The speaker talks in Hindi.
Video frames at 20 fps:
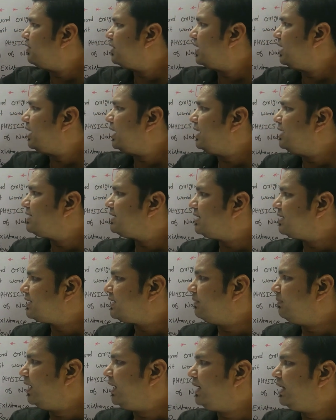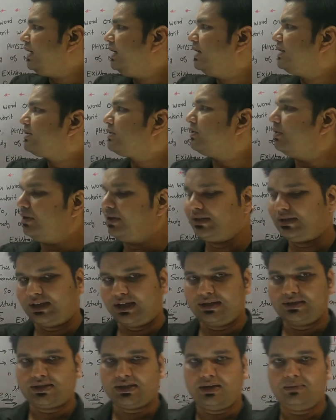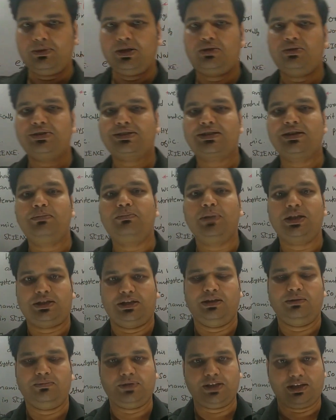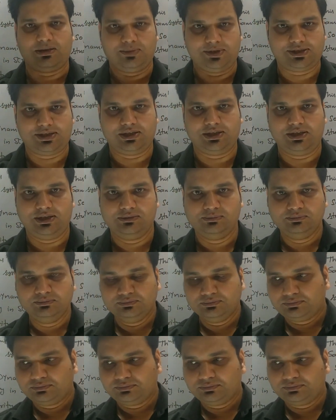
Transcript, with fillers: organized systematically is called science अब देखो इसका मतलब क्या है बेसिकली